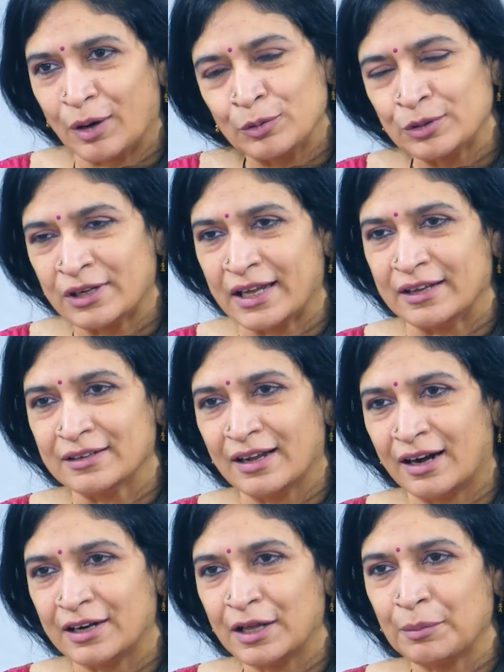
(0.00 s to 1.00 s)
అవుతున్నాయి
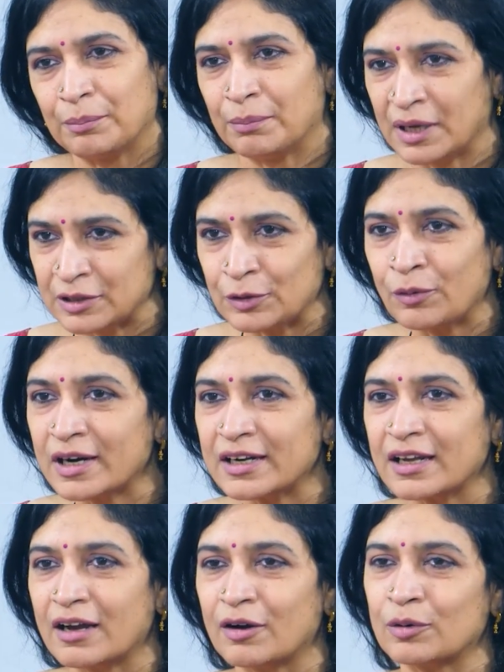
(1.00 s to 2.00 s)
అంటే మతం
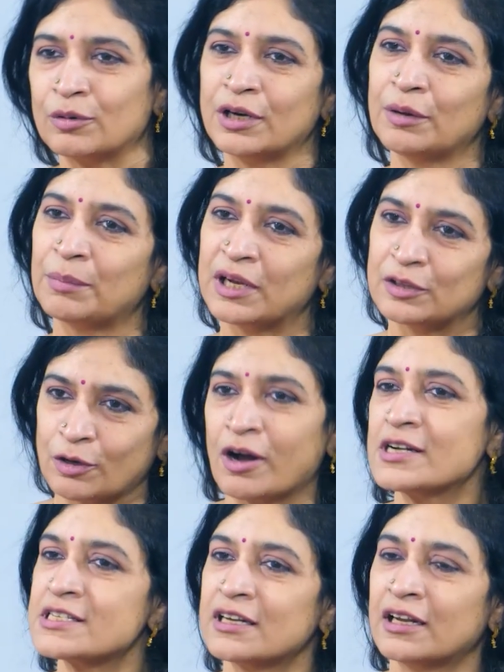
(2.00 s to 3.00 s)
ఒకటి కాకుండా మన
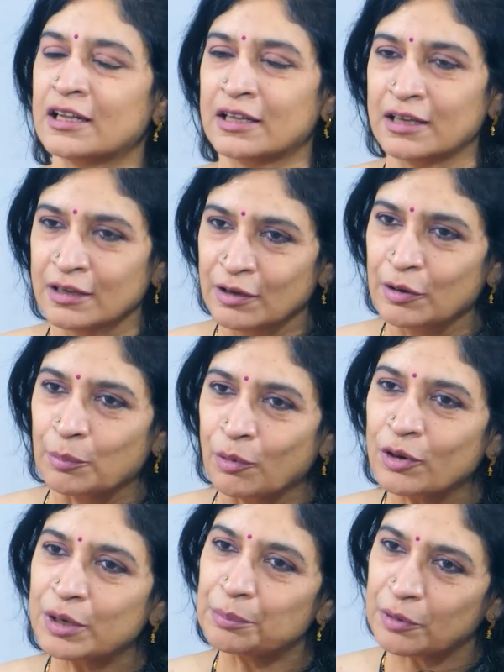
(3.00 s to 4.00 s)
థాట్స్ అనేది
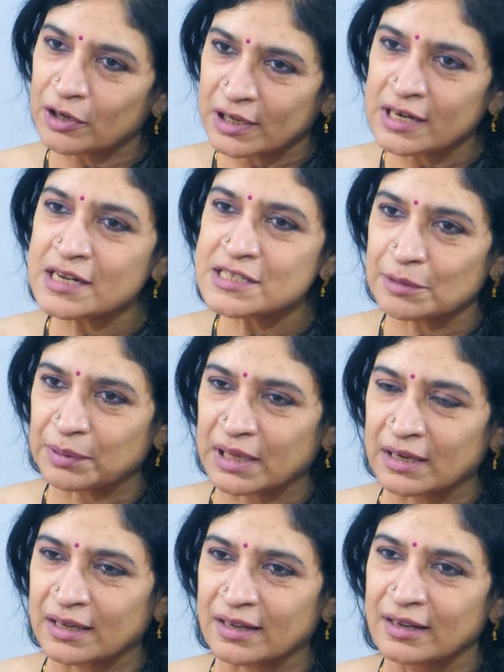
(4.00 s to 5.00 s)
మోర్ ఇంపార్టెంట్ అని
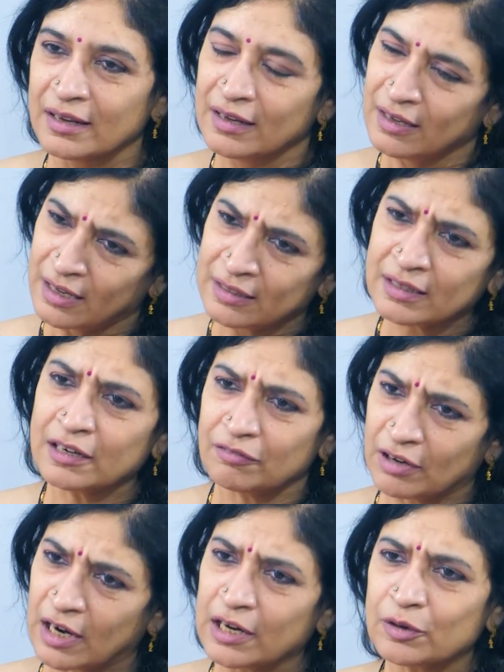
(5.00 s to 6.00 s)
చెప్పడానికి ఎందుకంటే
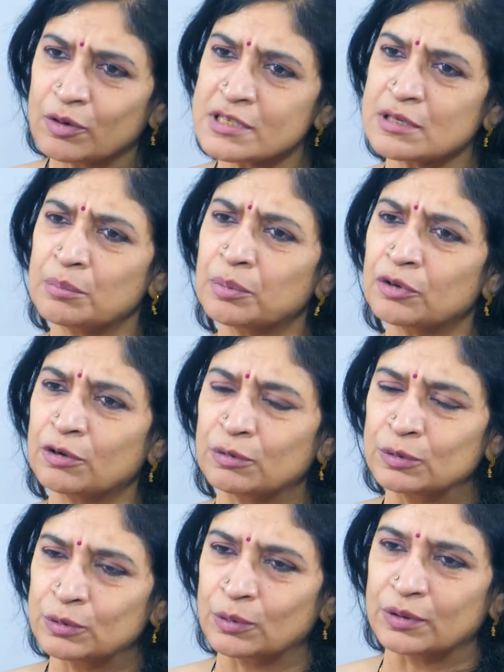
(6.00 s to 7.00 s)
వాళ్ళకి కూడా సంపూర్ణం
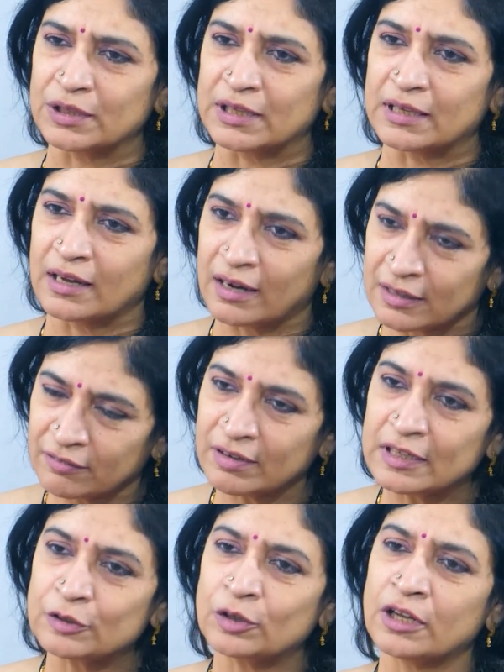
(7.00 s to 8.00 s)
అవుతుంది అంటే
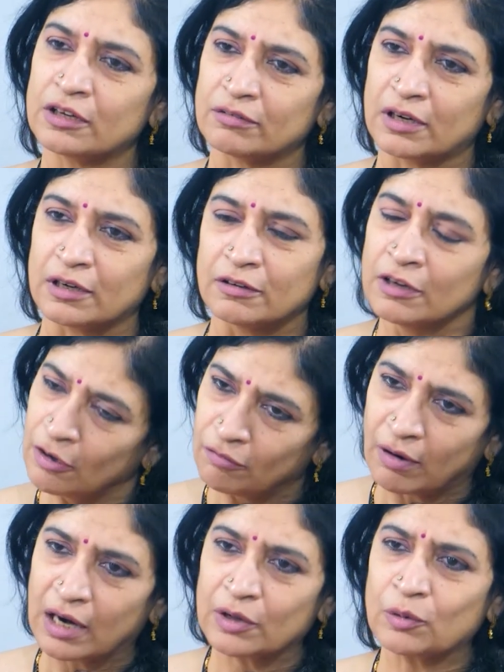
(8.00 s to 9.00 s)
వెళ్తున్నారు వాళ్ళు
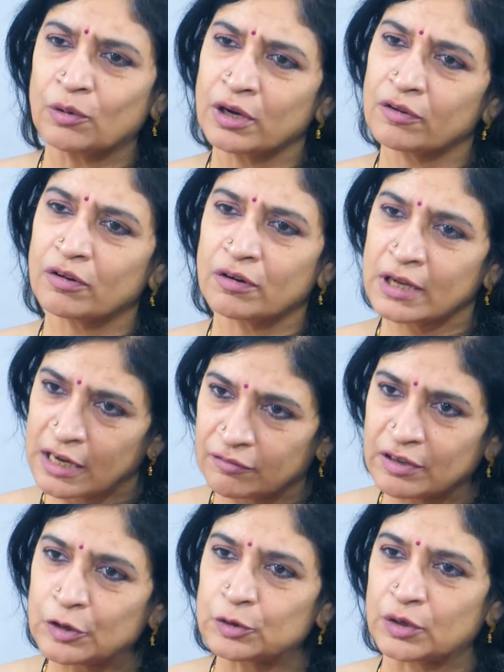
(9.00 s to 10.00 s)
వాళ్ళ కోరిక కూడా
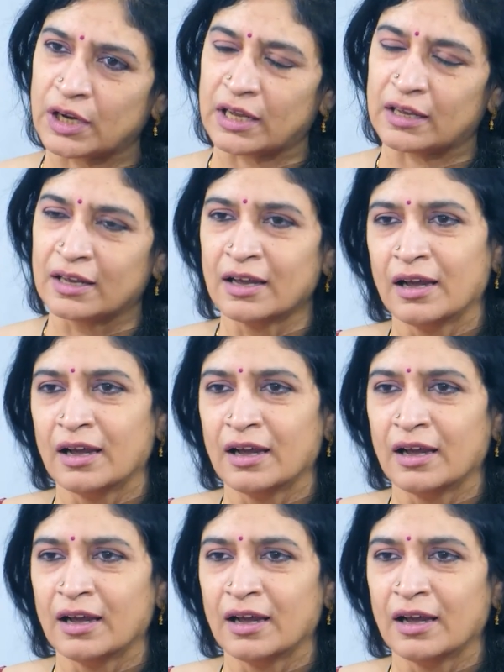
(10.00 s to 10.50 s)
నెరవేరుతున్నాయి